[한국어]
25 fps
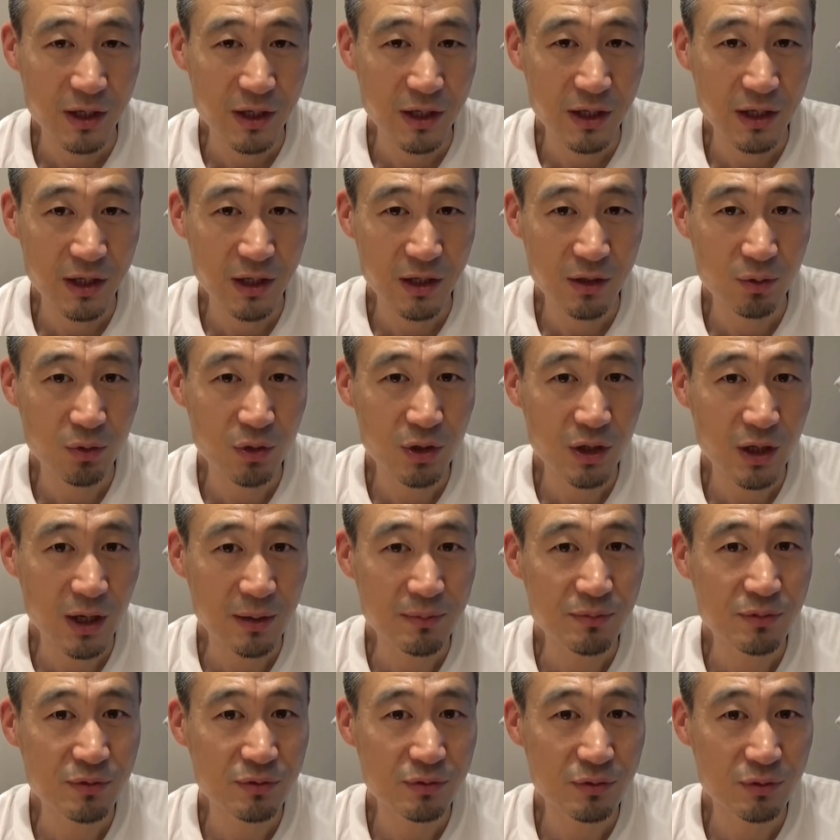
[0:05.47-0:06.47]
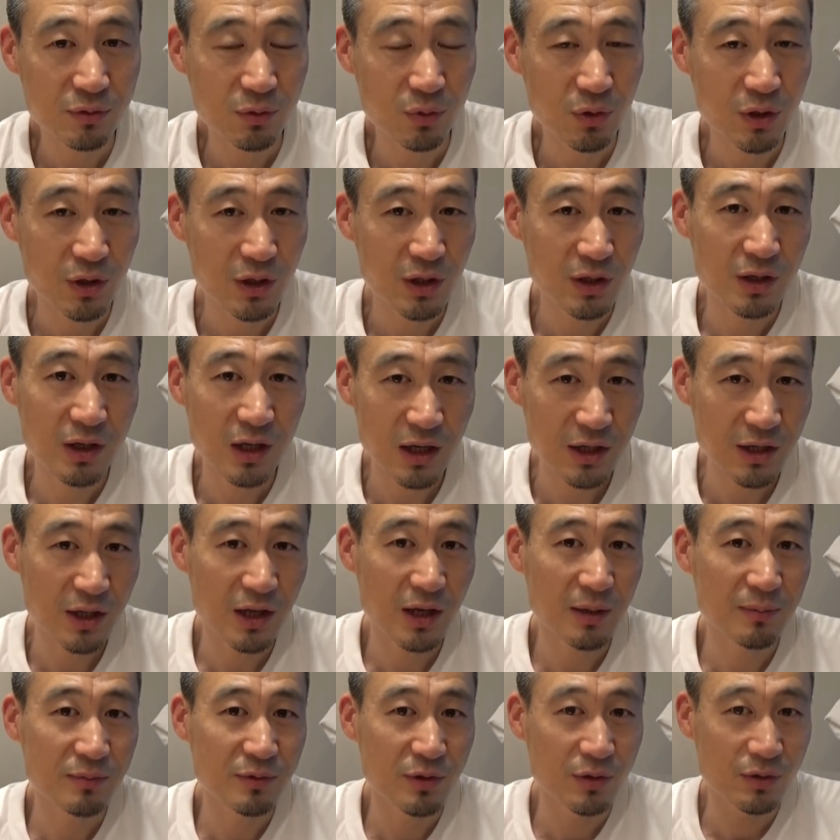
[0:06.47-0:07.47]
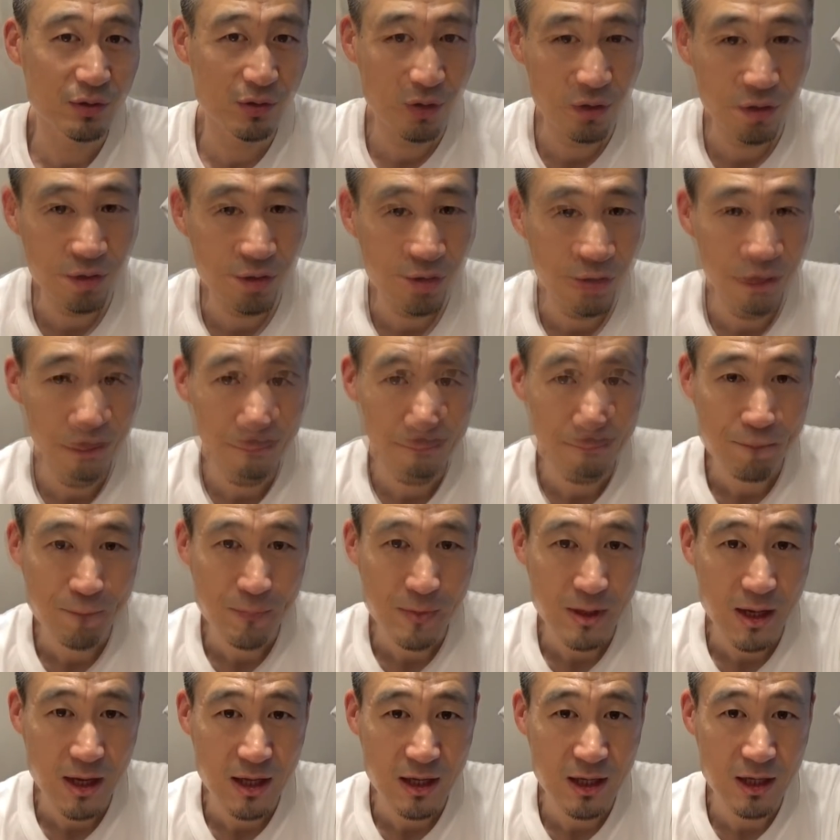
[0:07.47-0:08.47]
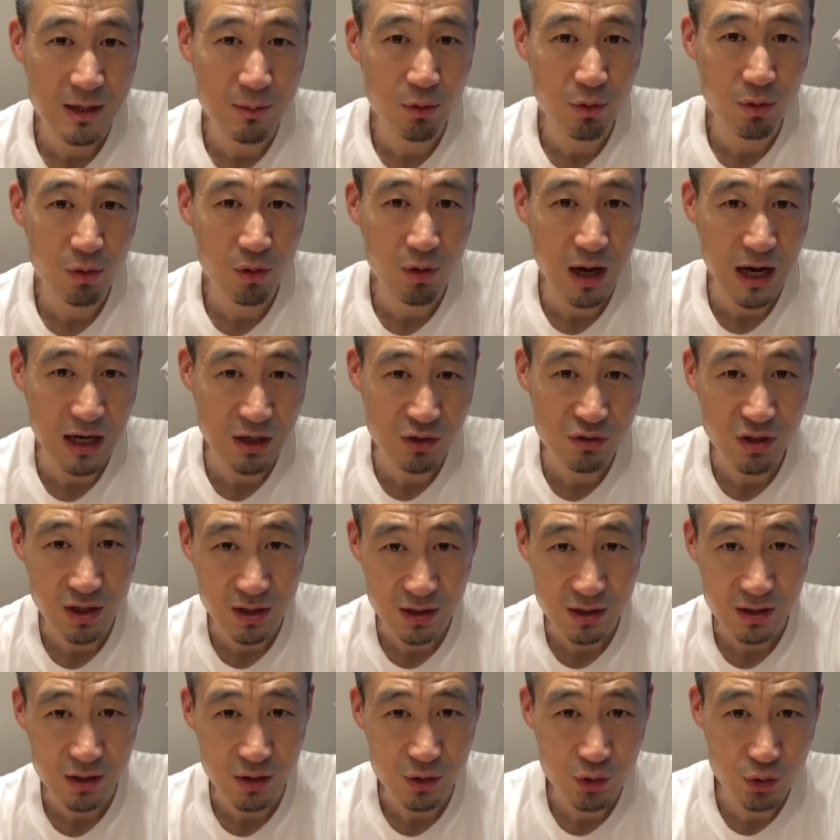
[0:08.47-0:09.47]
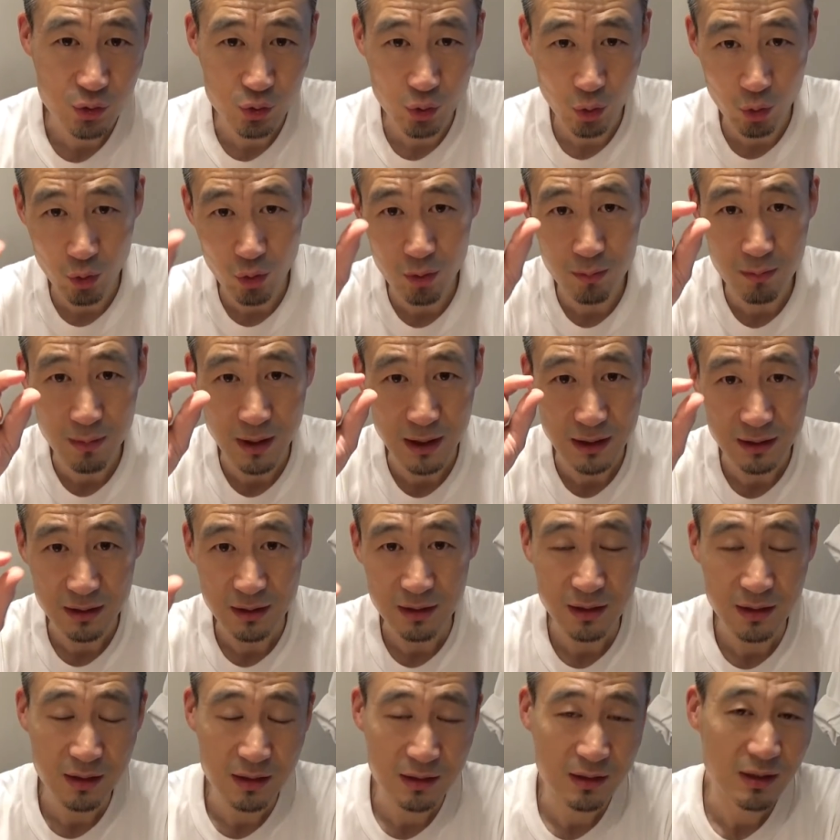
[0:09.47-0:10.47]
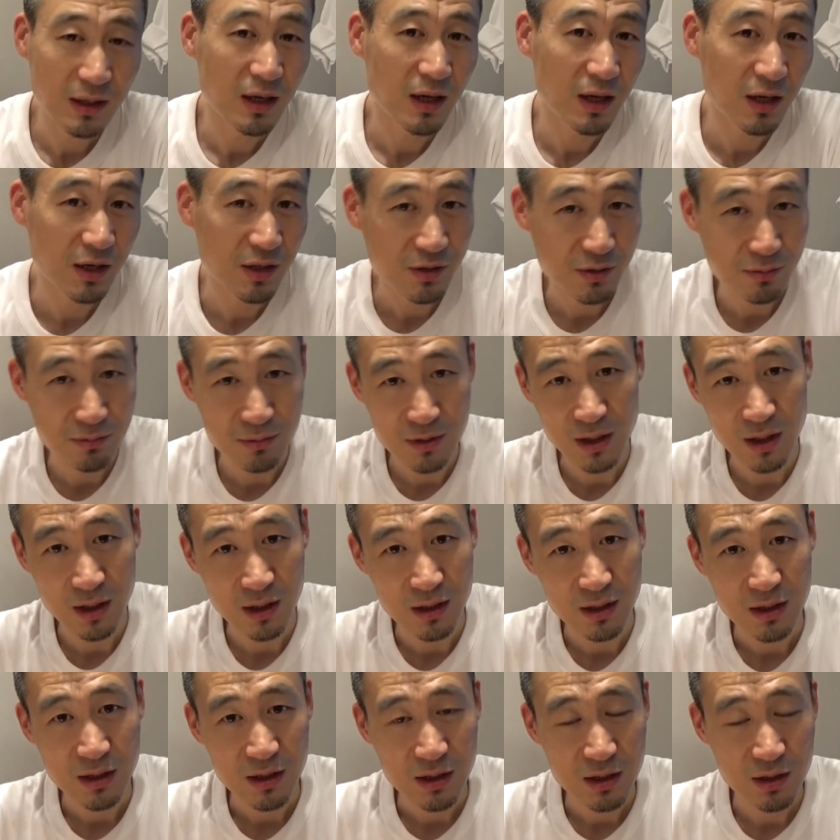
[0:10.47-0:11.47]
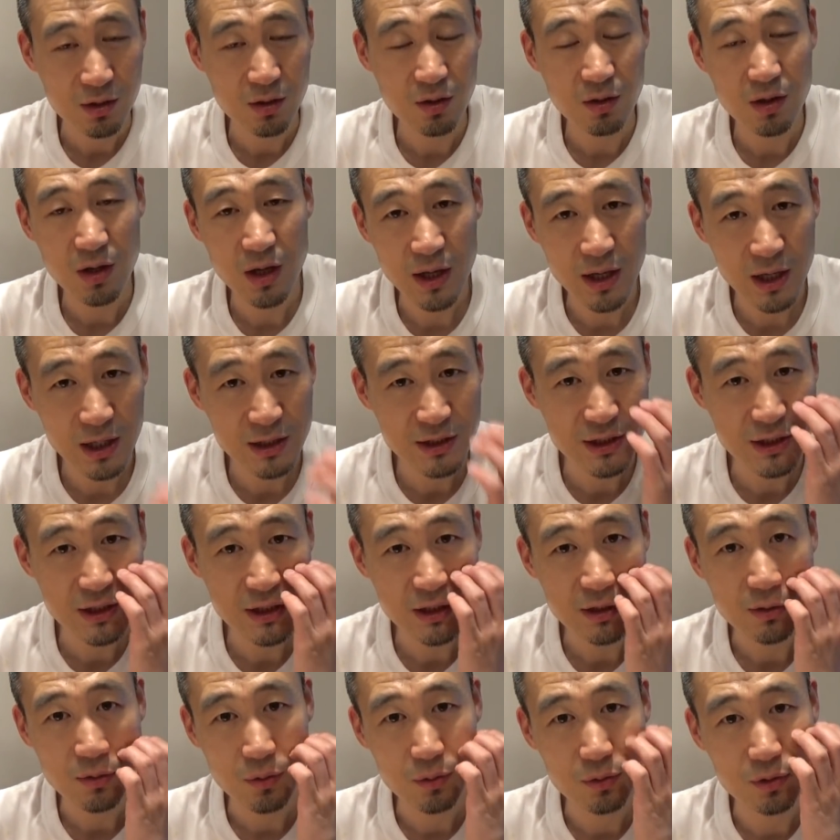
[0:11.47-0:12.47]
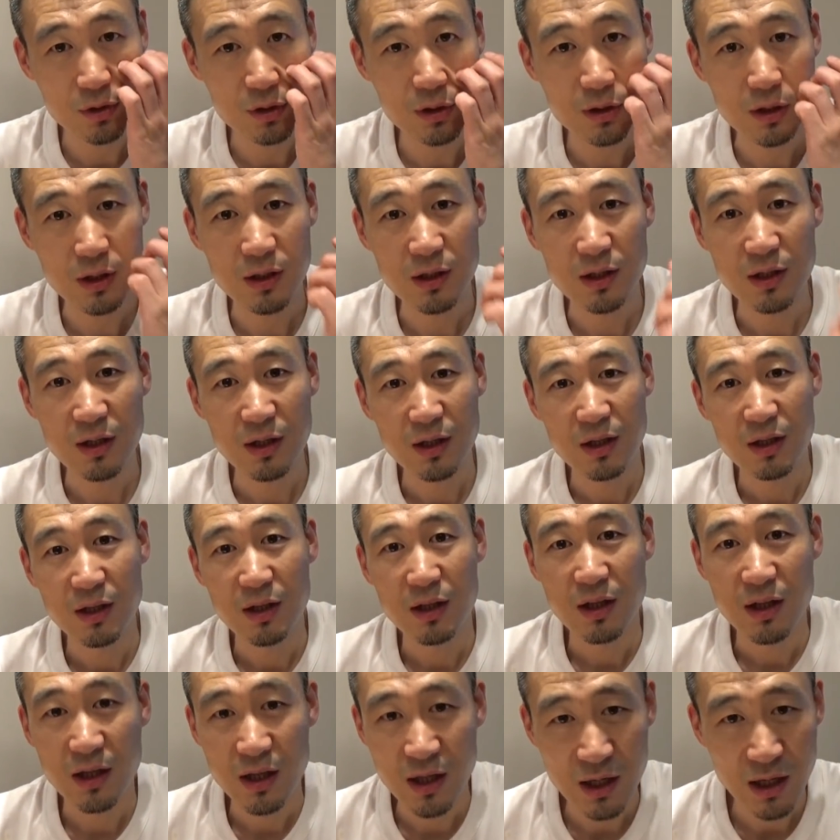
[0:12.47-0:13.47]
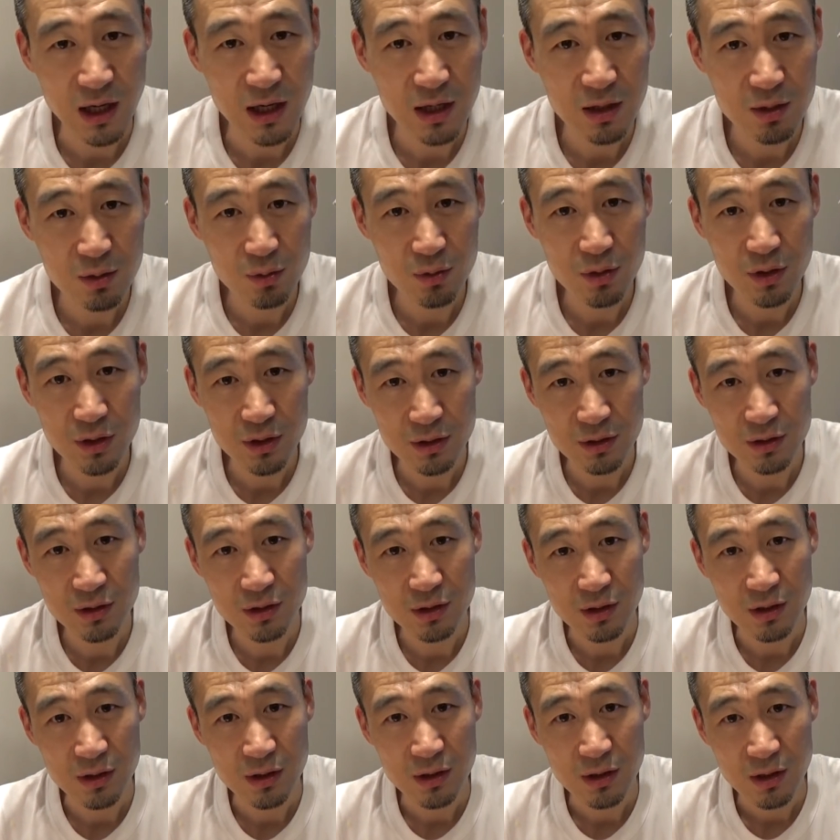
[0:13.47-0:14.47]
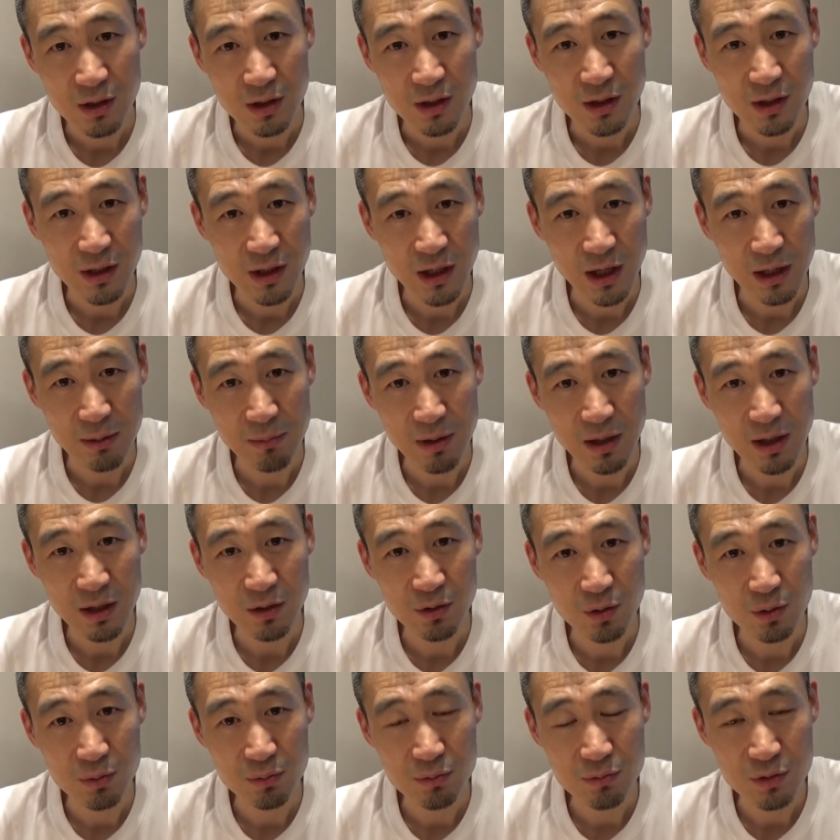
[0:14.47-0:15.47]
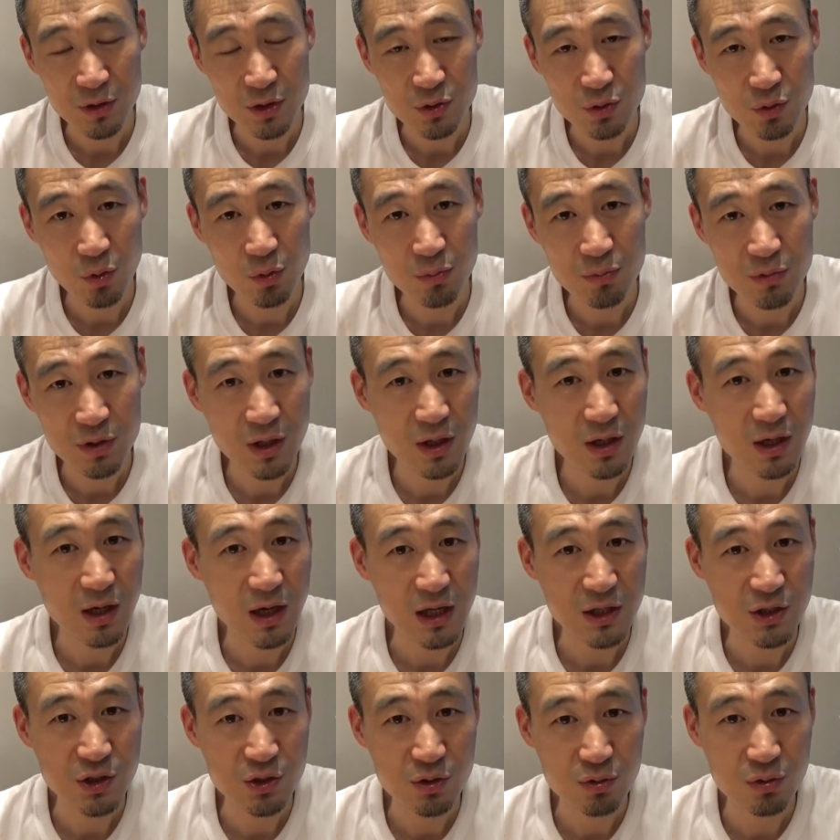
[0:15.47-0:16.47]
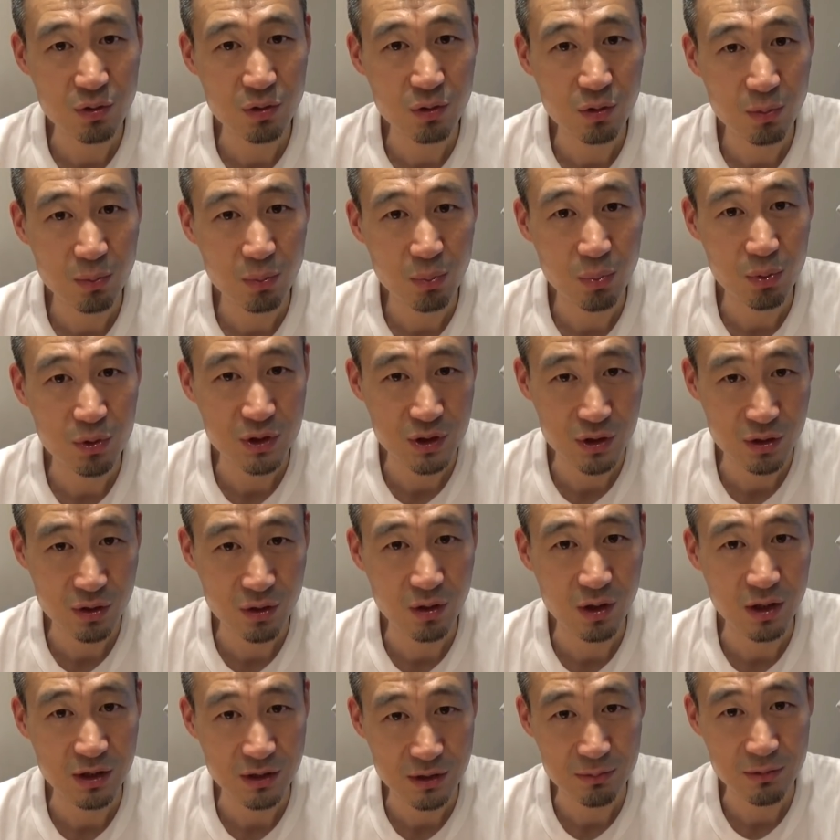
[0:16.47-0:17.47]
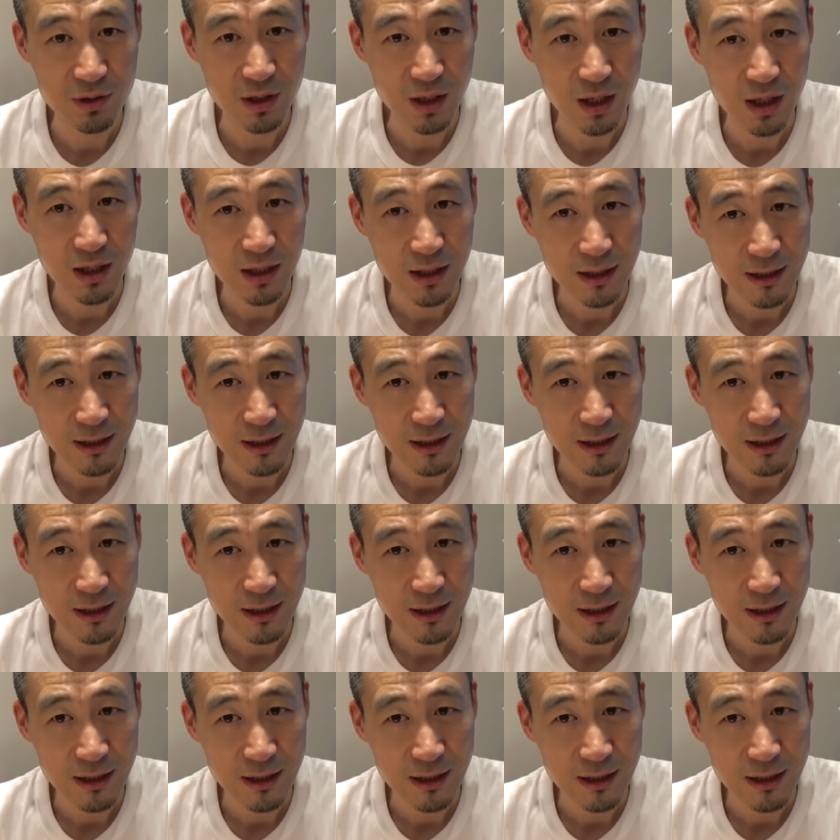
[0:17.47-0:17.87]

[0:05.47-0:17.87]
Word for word: 에, 예, 요리 합, 요리를 하기에 앞서서 일본어 강좌를 조금만 하겠습니다 이걸 해야지 오늘 에, 예, 할 요리를 아마 여러분들이 조금 이해를 하시고 보실 것 같습니다